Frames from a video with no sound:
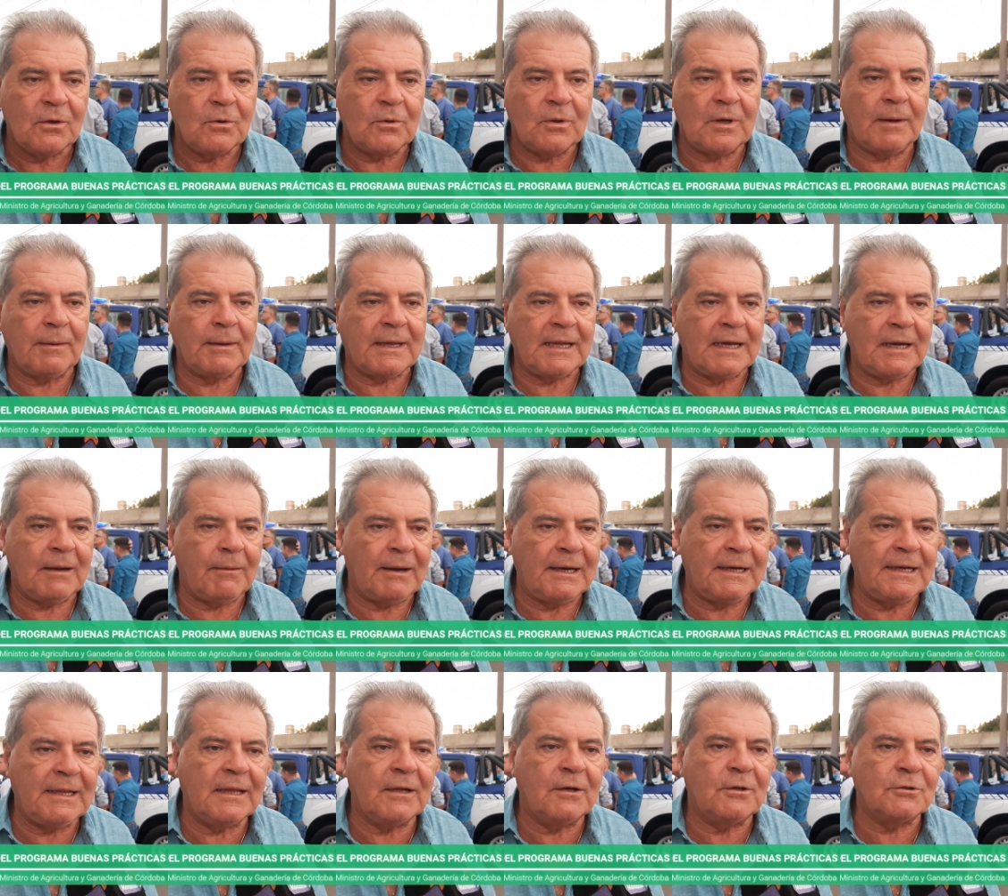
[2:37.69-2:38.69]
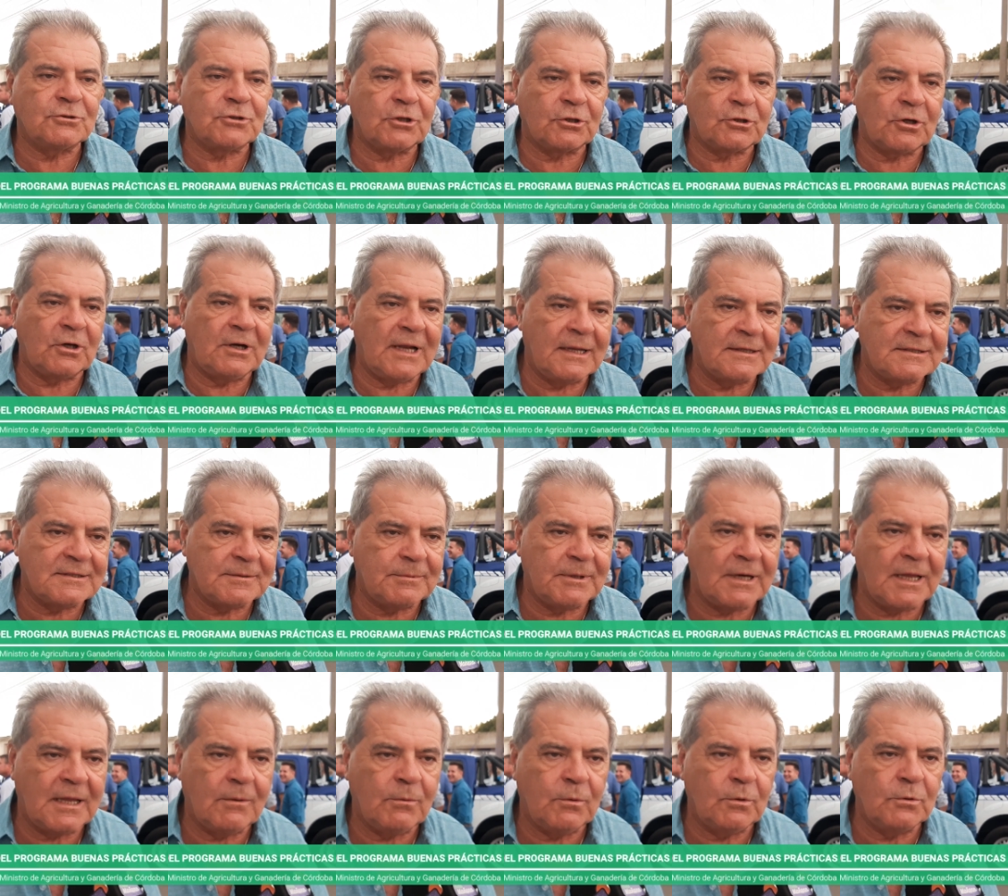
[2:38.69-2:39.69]
y una vez que la valide nosotros le
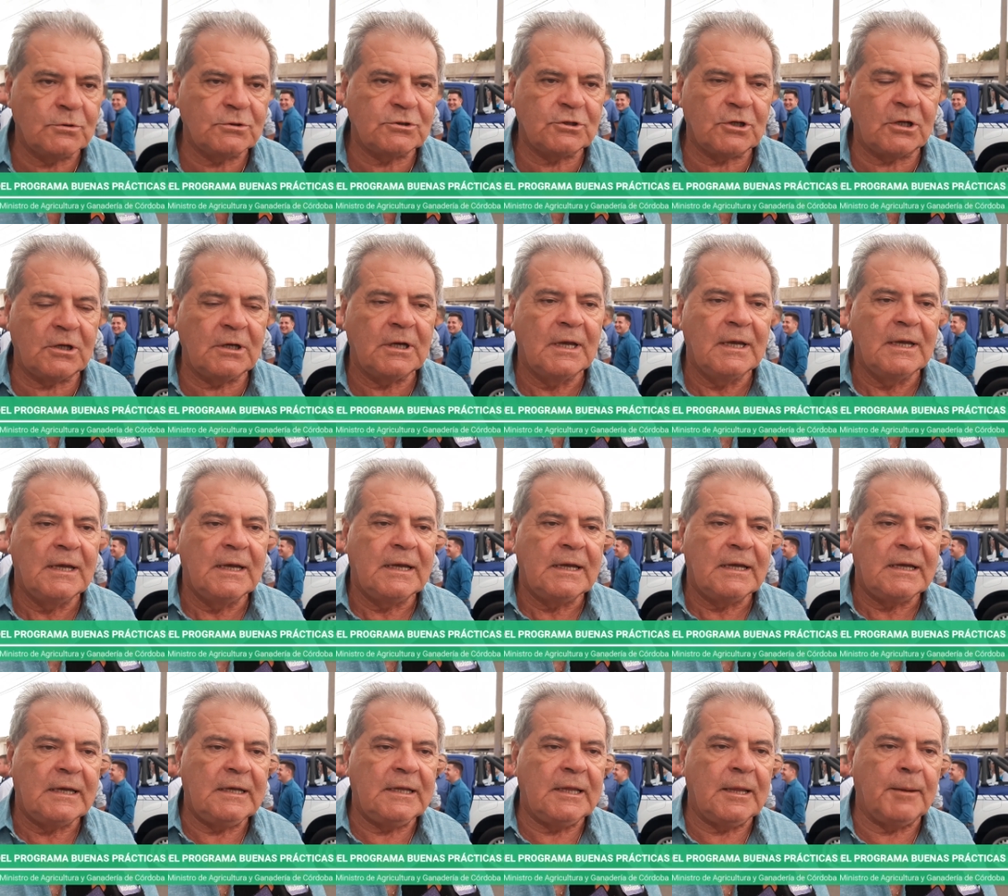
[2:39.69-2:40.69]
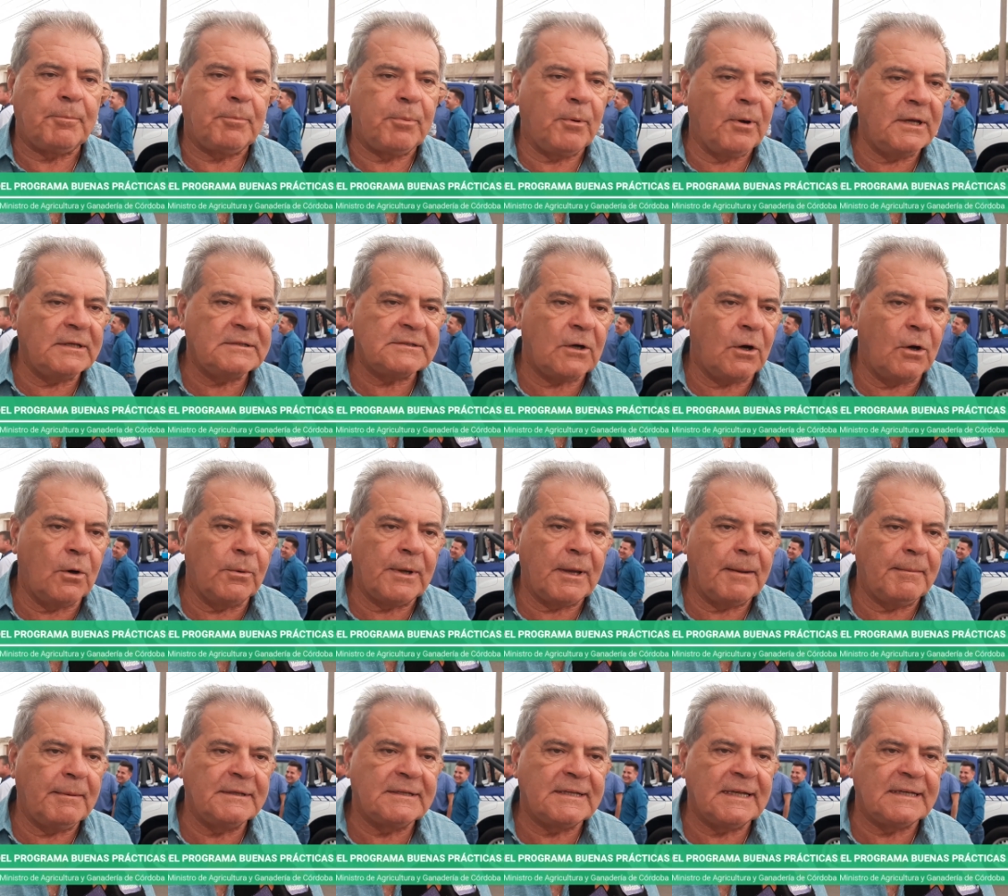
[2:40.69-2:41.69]
hacemos la devolución y después
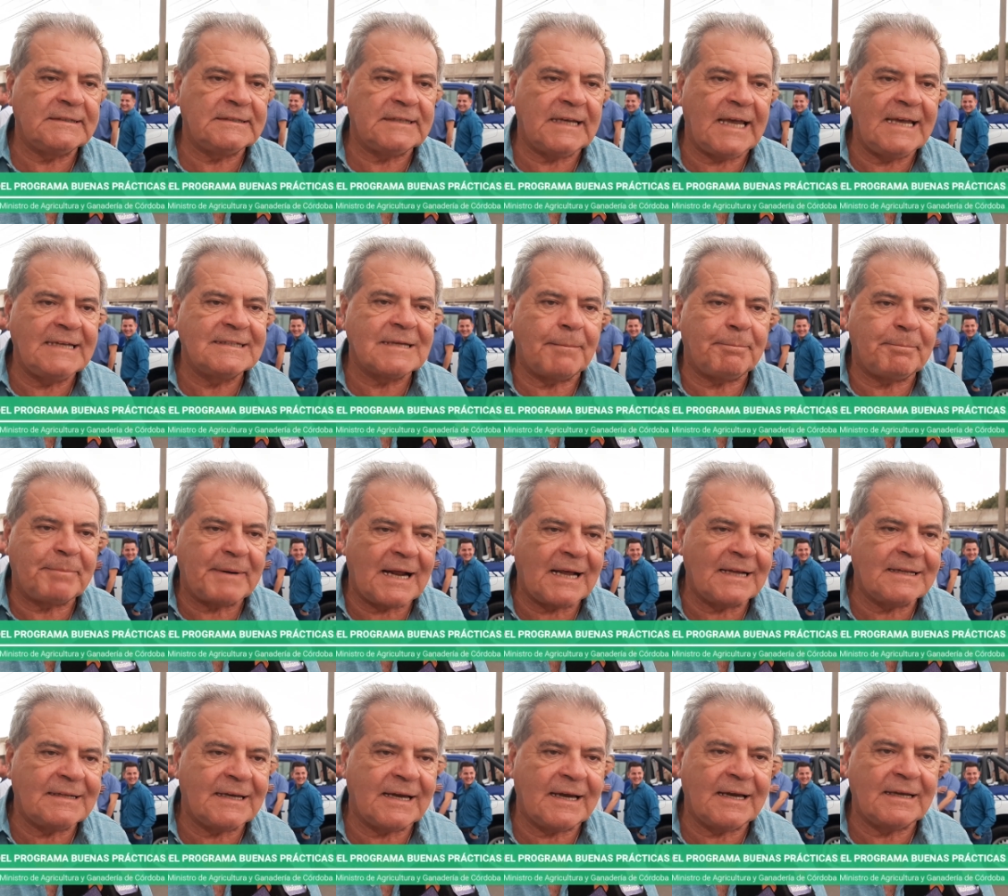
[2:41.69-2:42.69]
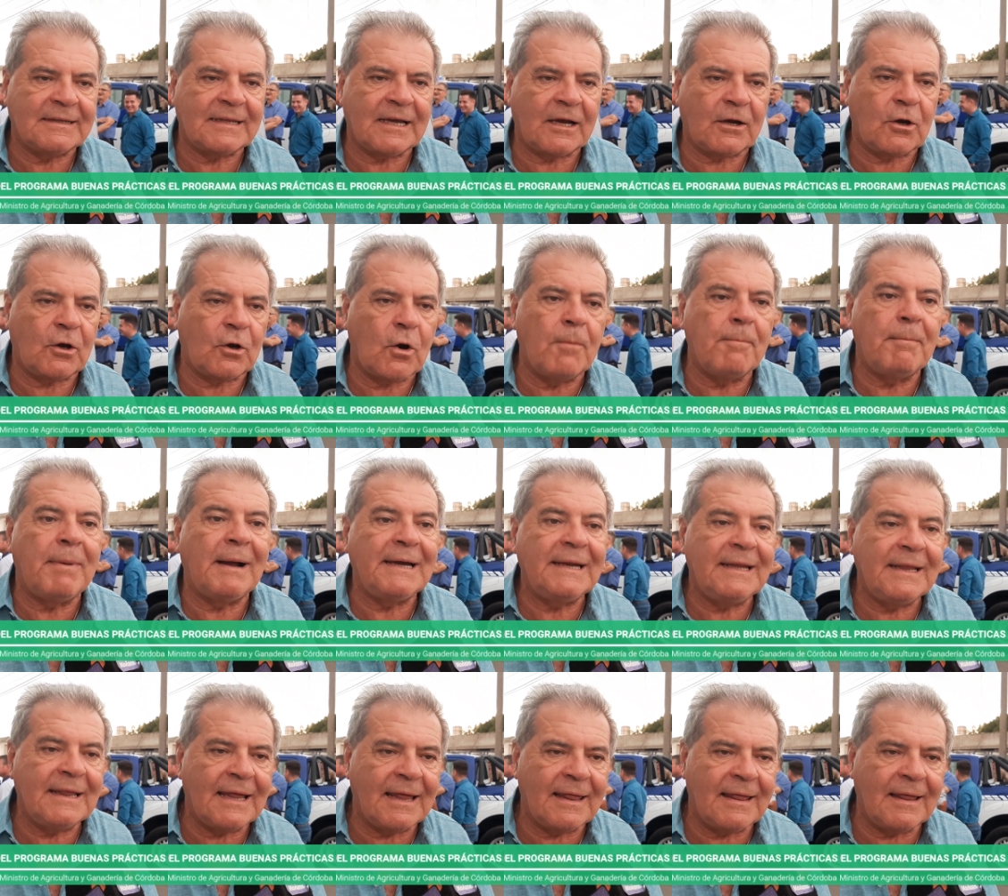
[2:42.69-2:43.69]
obviamente esa práctica que está
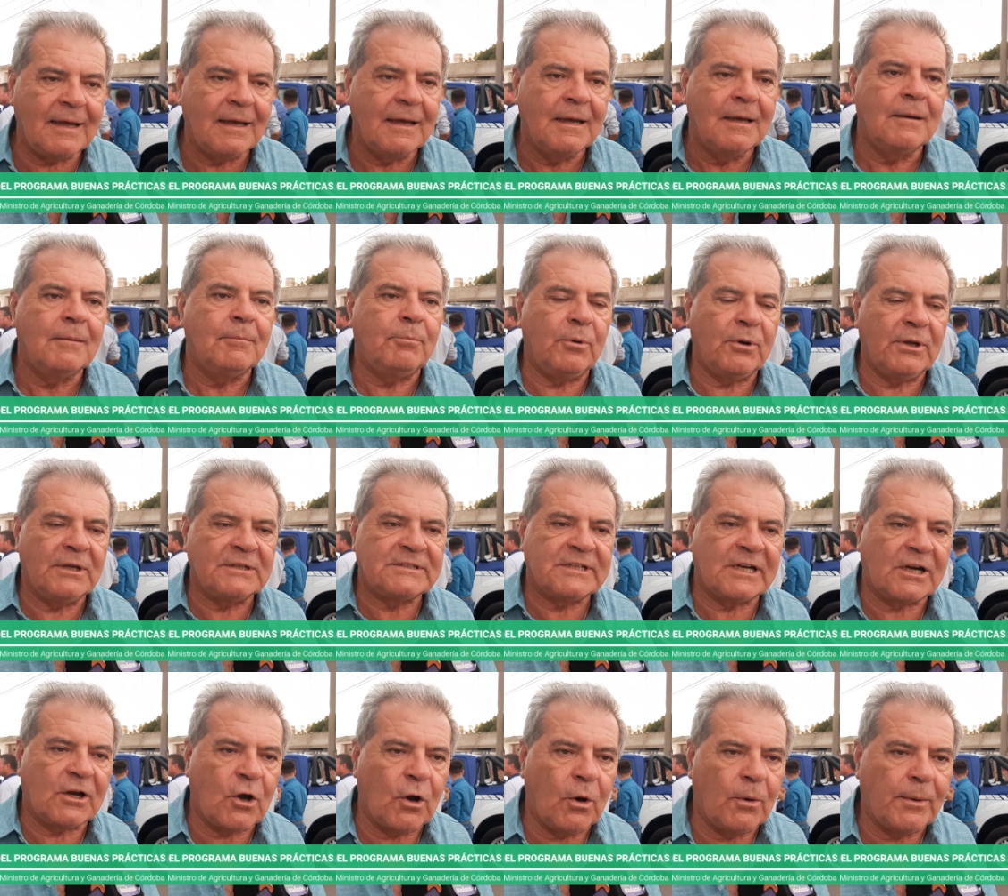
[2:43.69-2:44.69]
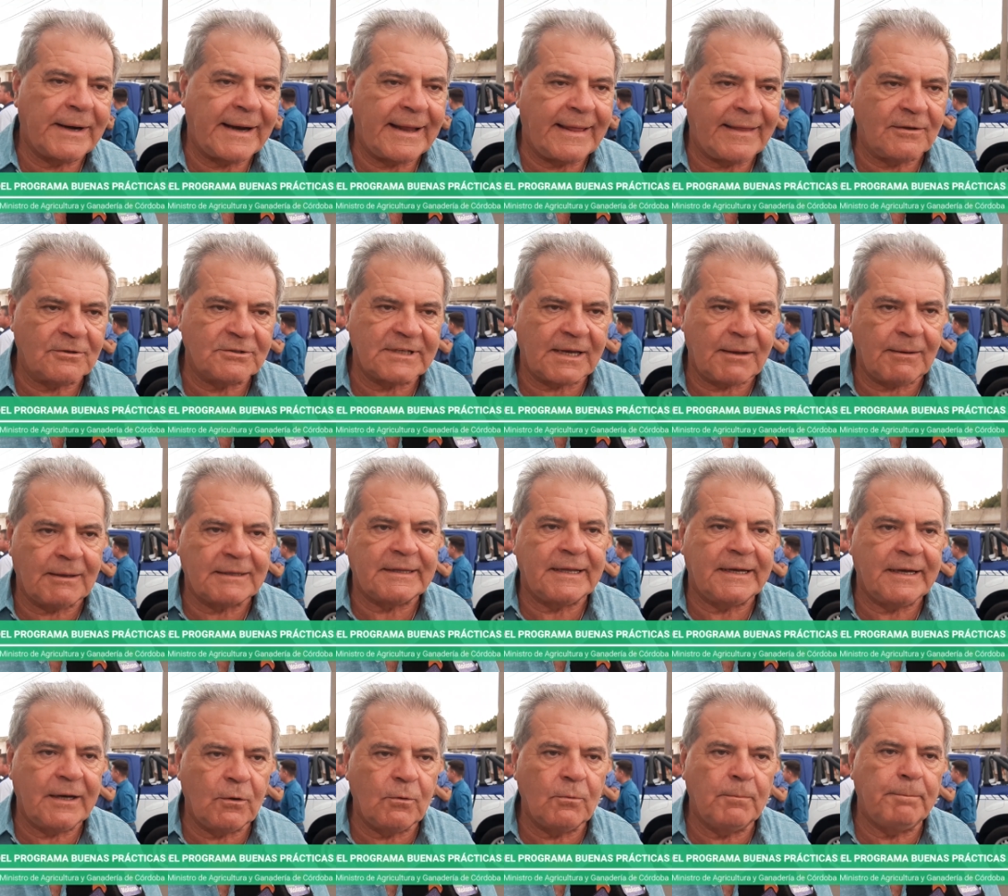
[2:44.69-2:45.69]
convalidada puede ser cobrada, o sea que va a
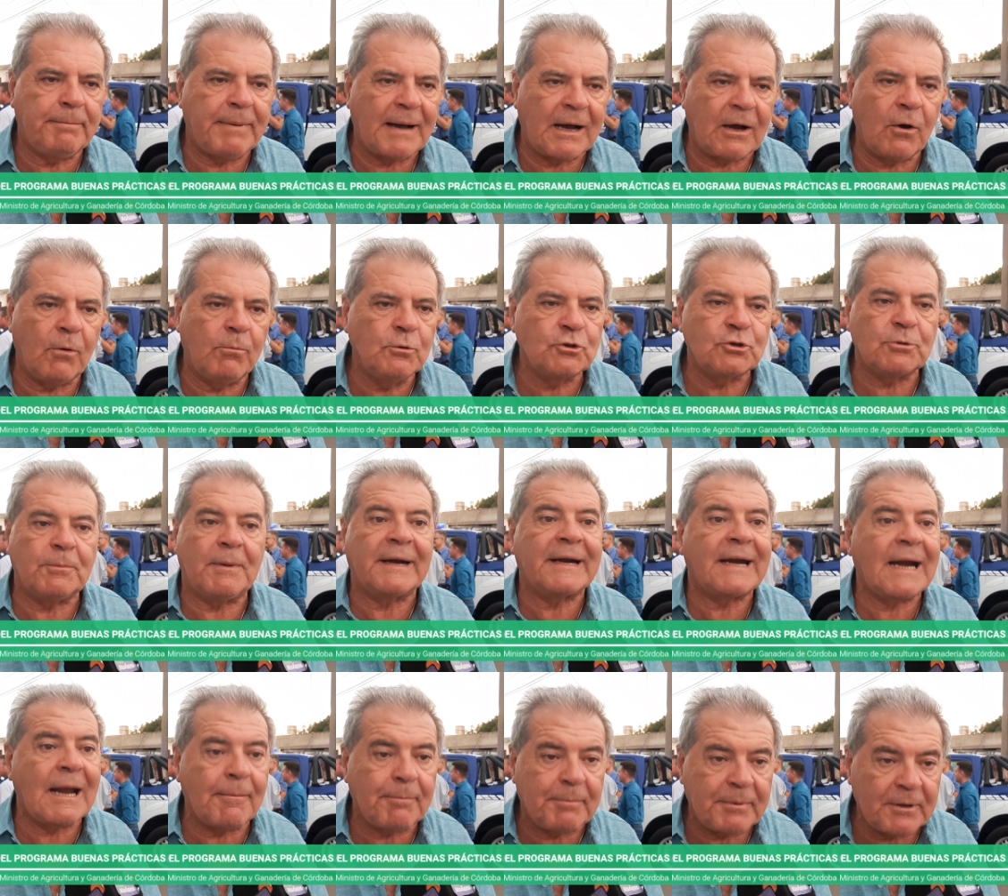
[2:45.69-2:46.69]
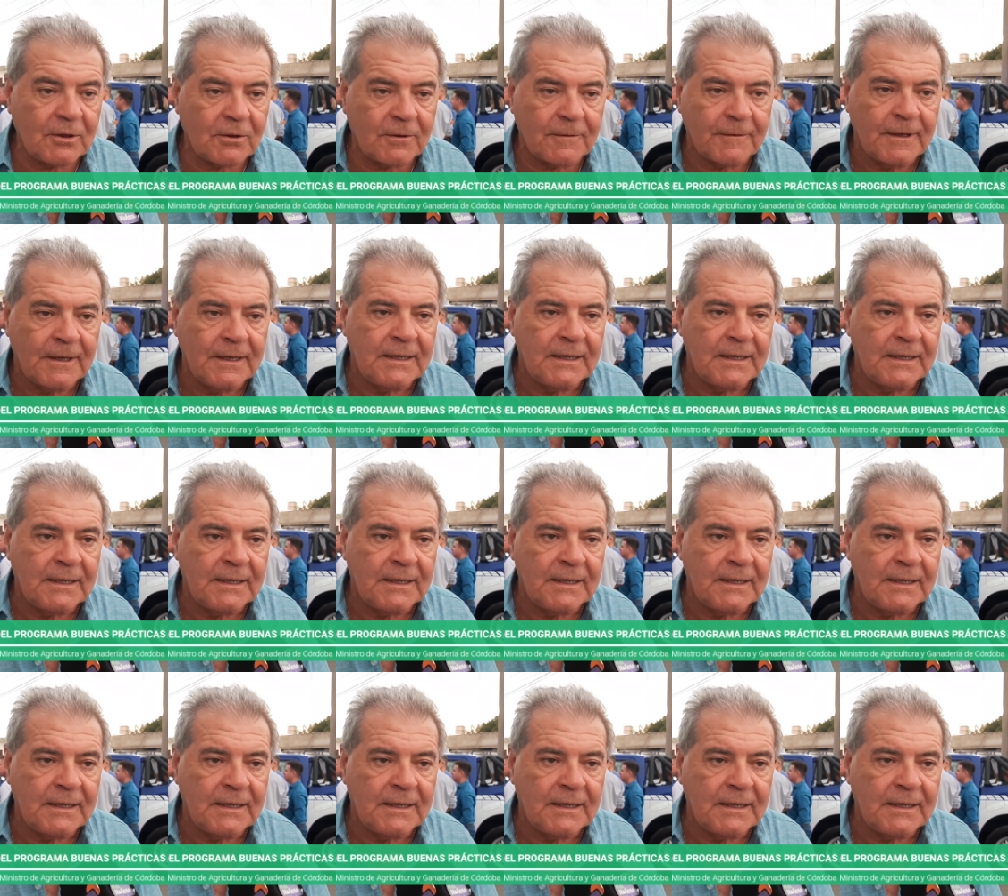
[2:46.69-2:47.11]
tener un pago mucho más rápido